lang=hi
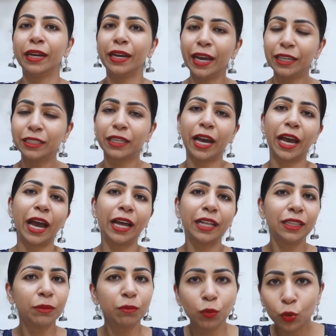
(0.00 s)
नेक्स्ट
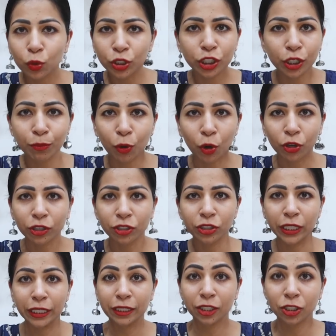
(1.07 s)
एंड मोस्ट इम्पॉर्टेंट
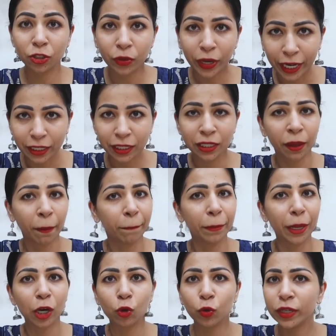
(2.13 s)
चीज़ स्ट्रेस
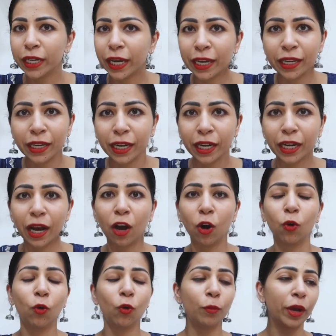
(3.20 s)
बिल्कुल नहीं लेना
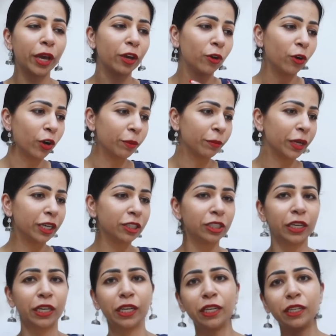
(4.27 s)
ओ माई गॉड मेरा
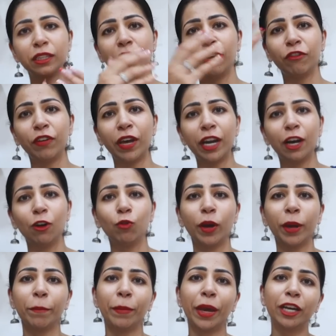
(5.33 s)
शरीर इतना फैला
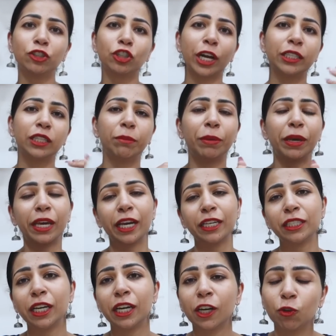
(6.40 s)
हुआ है मैं शादी पे
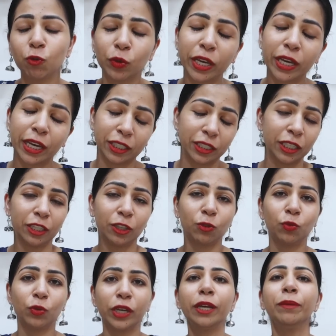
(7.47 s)
कैसे लगूंगी कैसी
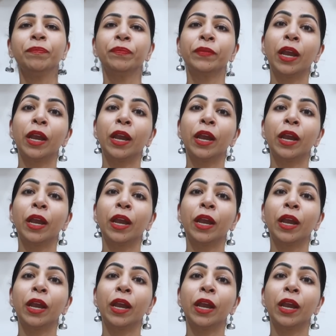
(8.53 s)
दिखूंगी